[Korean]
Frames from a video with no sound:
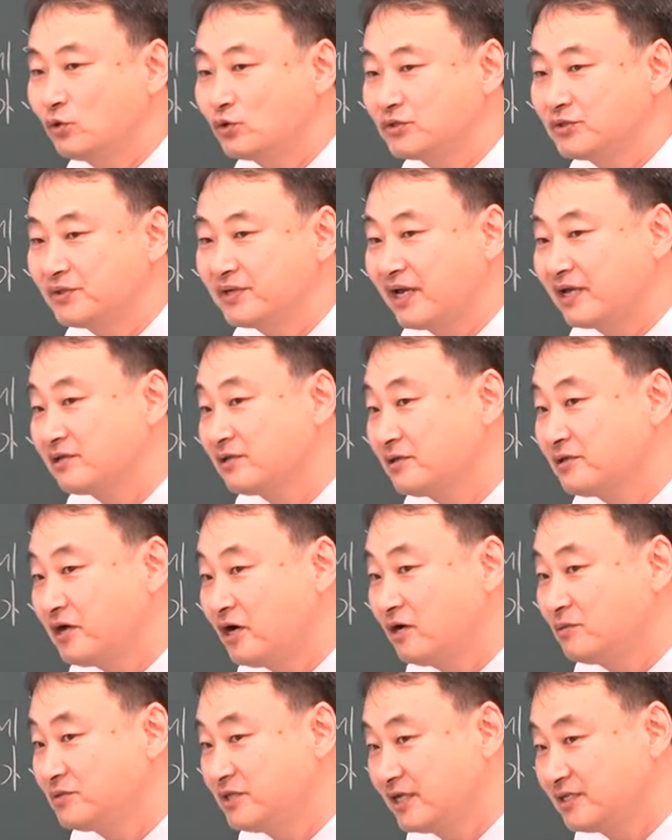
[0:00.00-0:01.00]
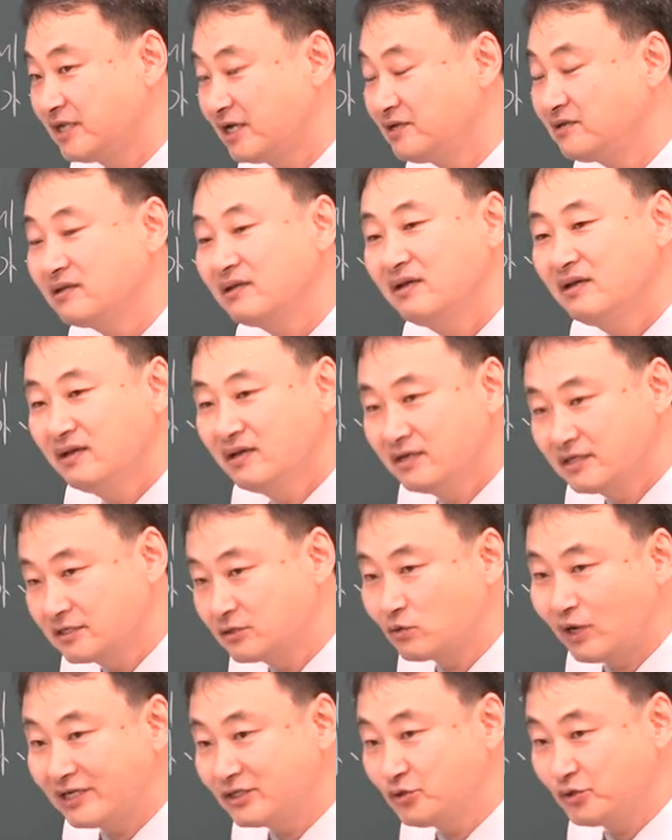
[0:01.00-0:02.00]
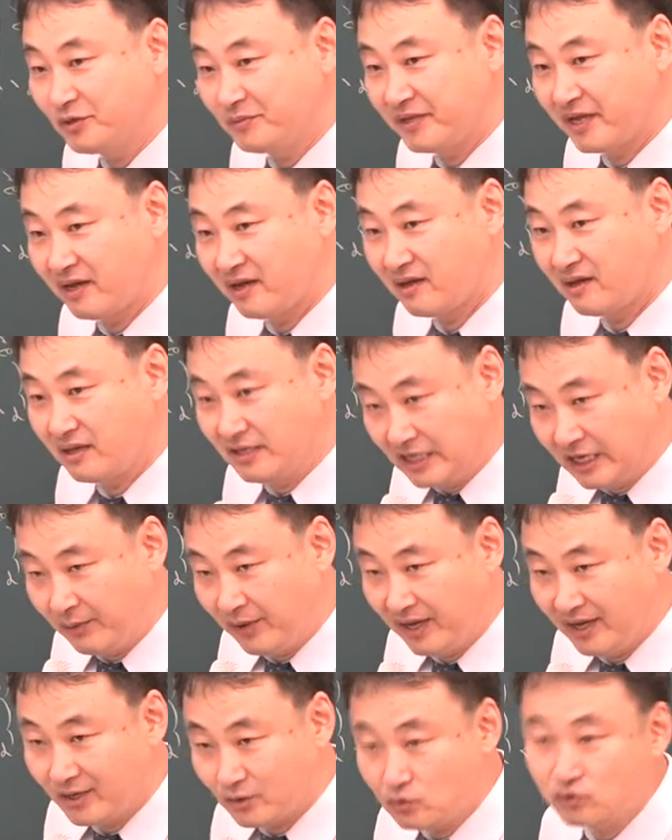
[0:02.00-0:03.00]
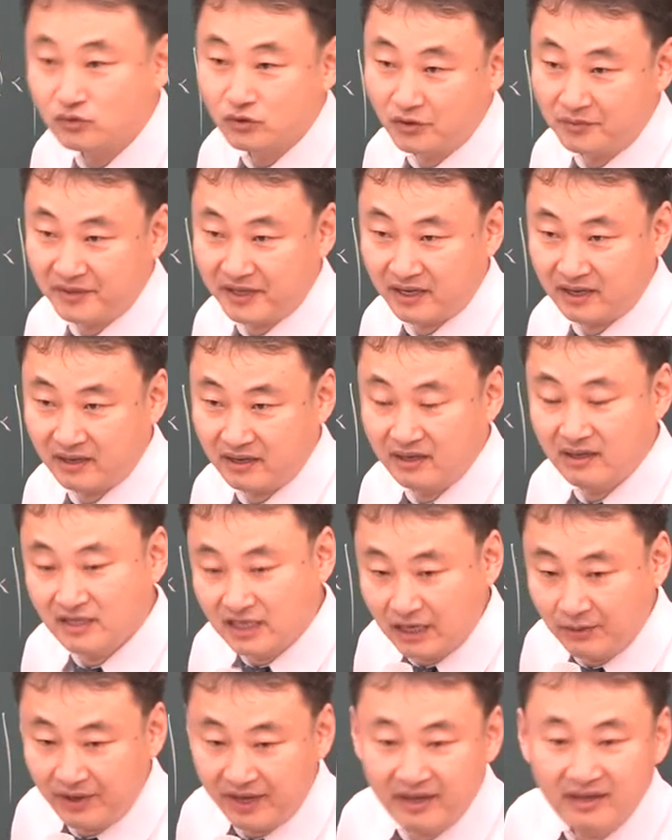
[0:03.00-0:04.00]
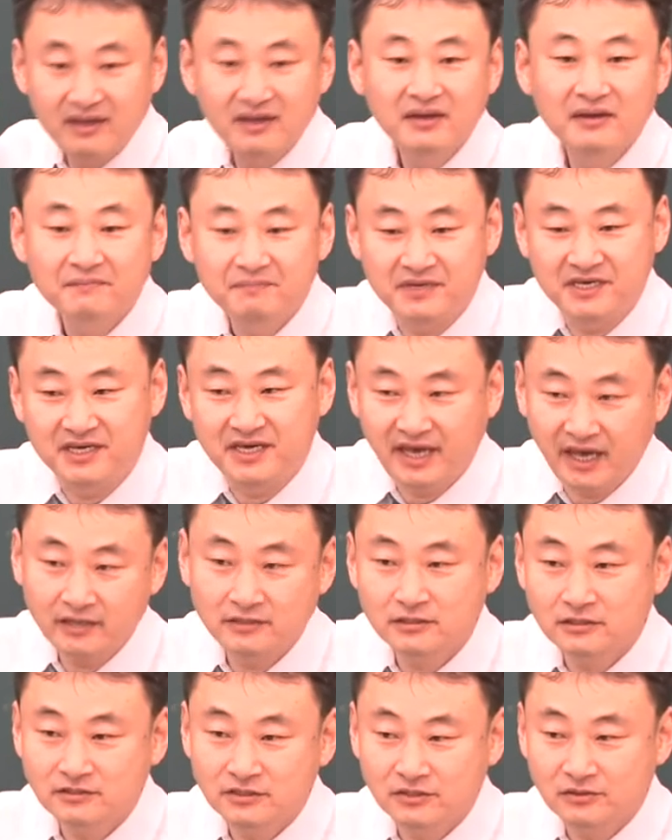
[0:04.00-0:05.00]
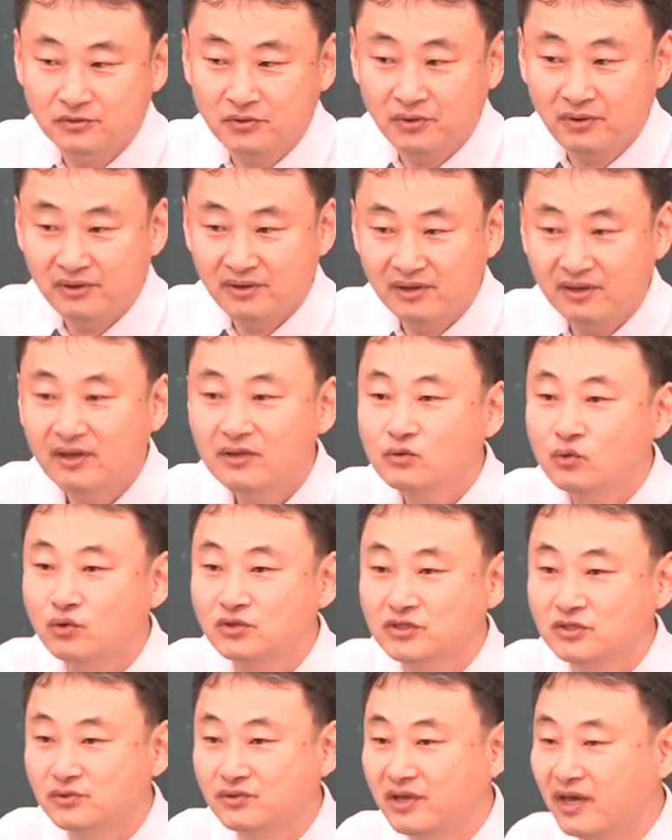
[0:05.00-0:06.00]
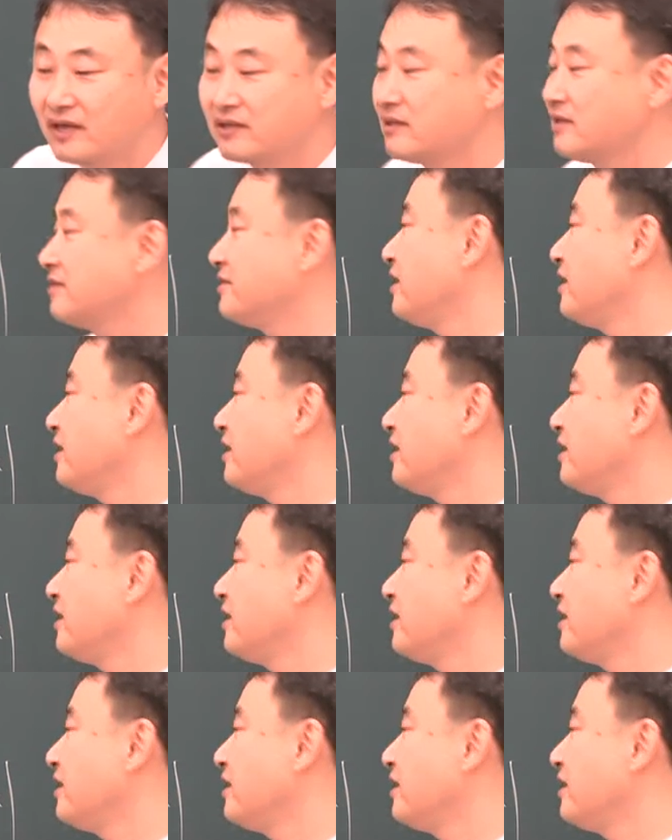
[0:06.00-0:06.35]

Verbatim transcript: 도시공개설 사업 시행자는 특광시군입니다. 예외 국도입니다. 예외 비행정청도 도시군 계획설